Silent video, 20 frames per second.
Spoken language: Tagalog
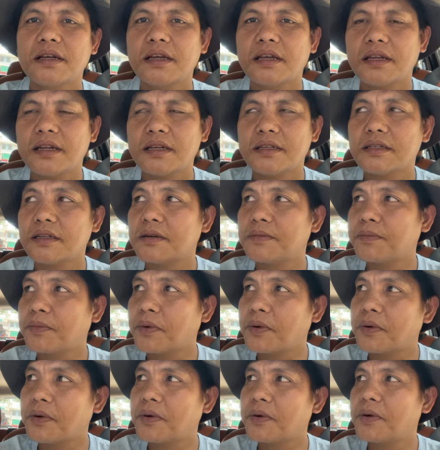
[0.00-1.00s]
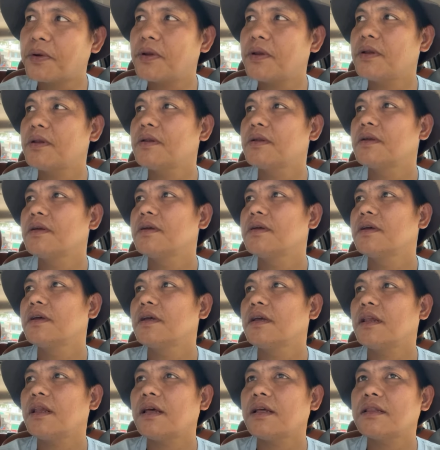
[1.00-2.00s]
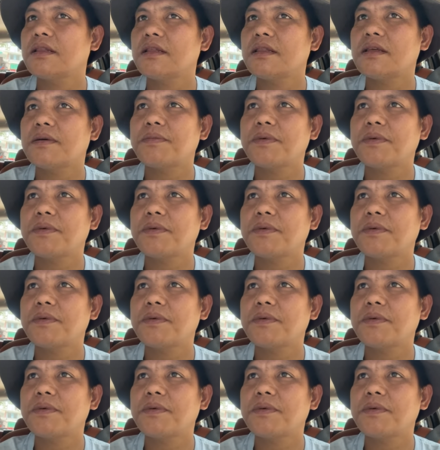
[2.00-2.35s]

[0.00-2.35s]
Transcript: kina Sir Paul kina tita